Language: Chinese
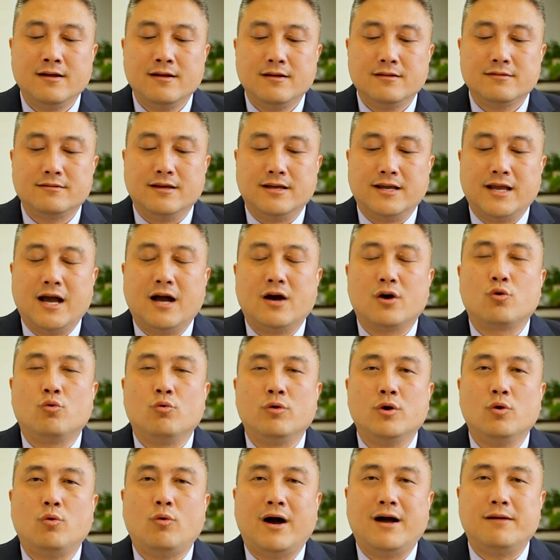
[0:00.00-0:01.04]
怎样
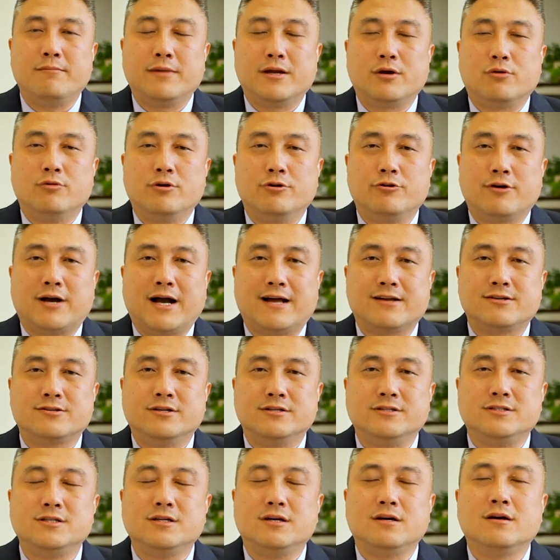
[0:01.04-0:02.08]
规划美国绿卡申
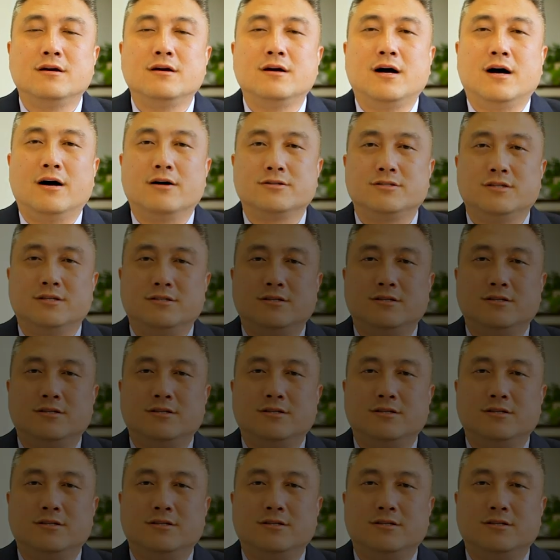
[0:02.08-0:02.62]
请？好，谢